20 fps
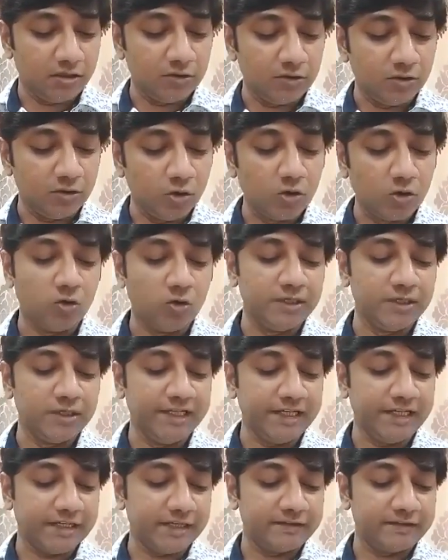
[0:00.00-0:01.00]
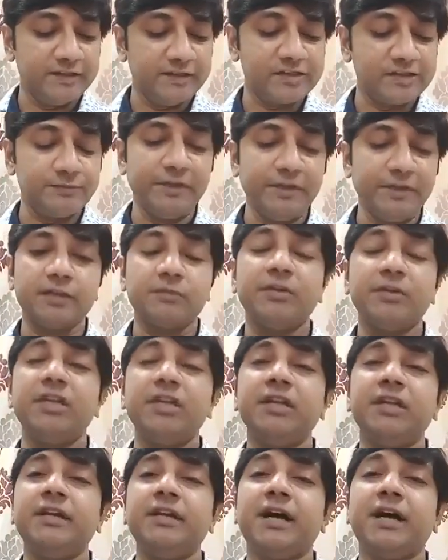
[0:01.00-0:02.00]
लोगों ने इकतीसवीं हाथ में
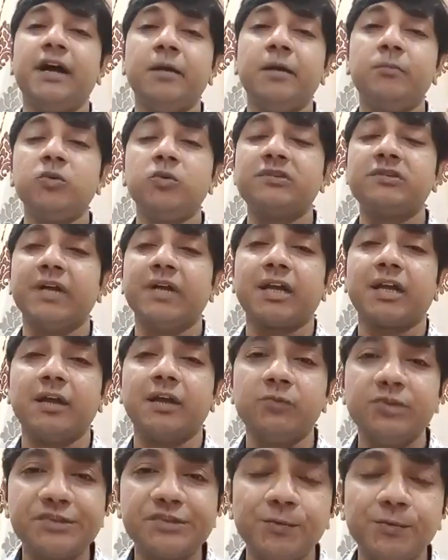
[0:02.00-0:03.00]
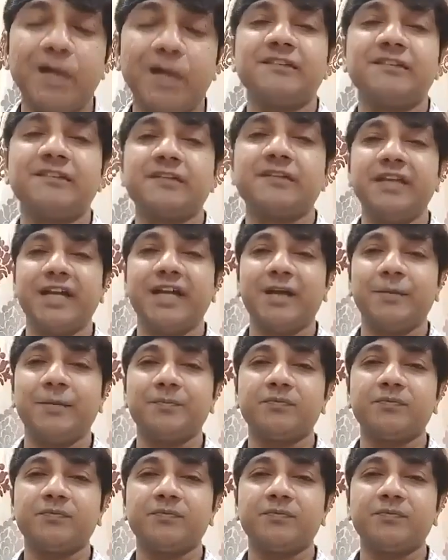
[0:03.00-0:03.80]
लिखा है मूसा का विश्वास किया